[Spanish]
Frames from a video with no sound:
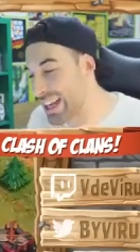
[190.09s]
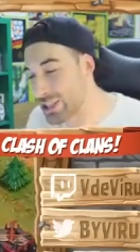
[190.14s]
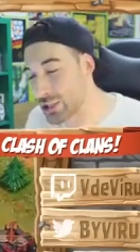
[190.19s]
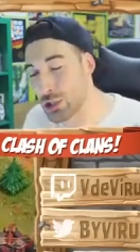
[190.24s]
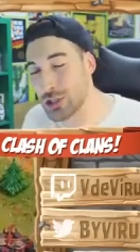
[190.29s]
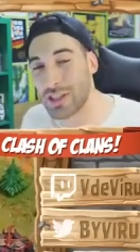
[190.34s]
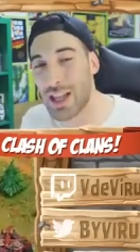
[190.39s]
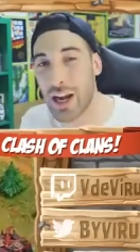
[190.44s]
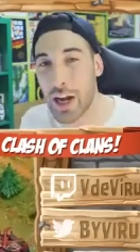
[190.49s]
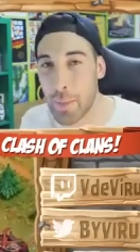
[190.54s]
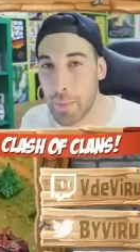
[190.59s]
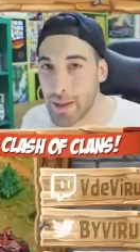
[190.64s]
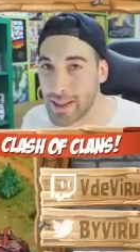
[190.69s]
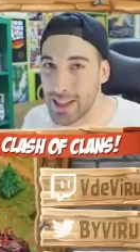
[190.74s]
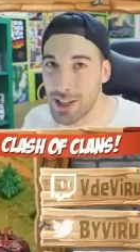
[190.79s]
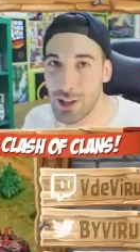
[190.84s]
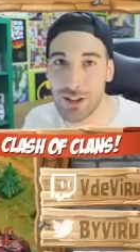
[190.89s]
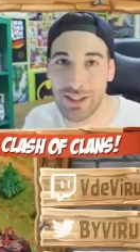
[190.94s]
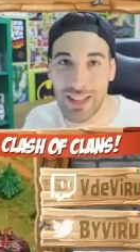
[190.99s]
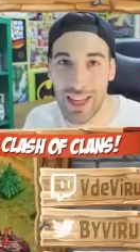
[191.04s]
esto está
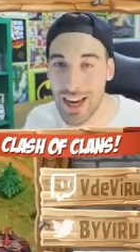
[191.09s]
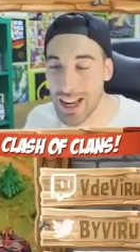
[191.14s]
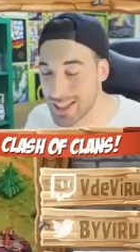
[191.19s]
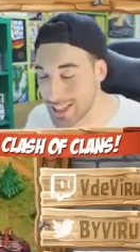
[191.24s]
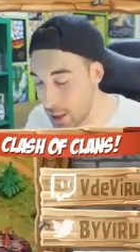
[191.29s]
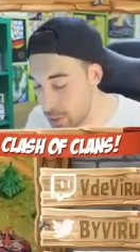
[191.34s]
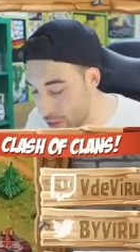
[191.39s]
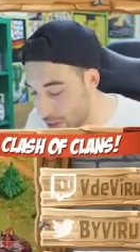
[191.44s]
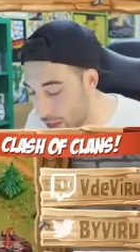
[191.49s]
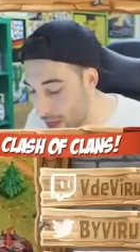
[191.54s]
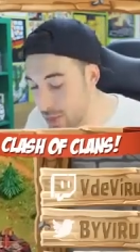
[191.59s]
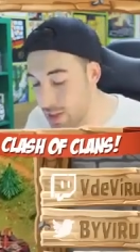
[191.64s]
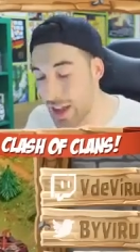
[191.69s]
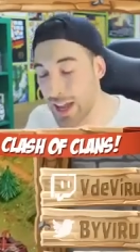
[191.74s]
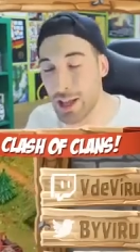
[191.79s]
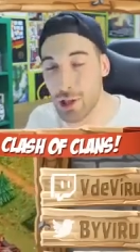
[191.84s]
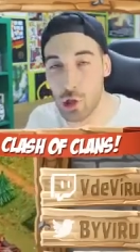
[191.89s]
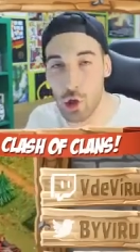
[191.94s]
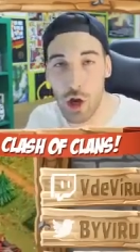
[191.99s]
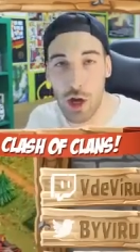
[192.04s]
repetido hasta la saciedad
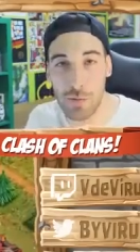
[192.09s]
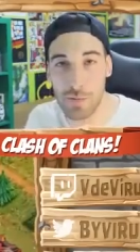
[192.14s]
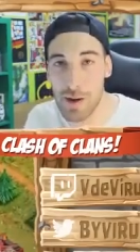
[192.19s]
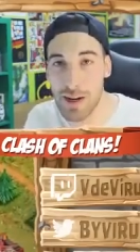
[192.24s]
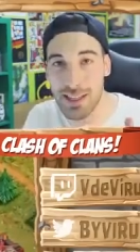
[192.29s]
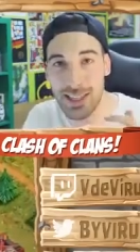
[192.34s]
En todas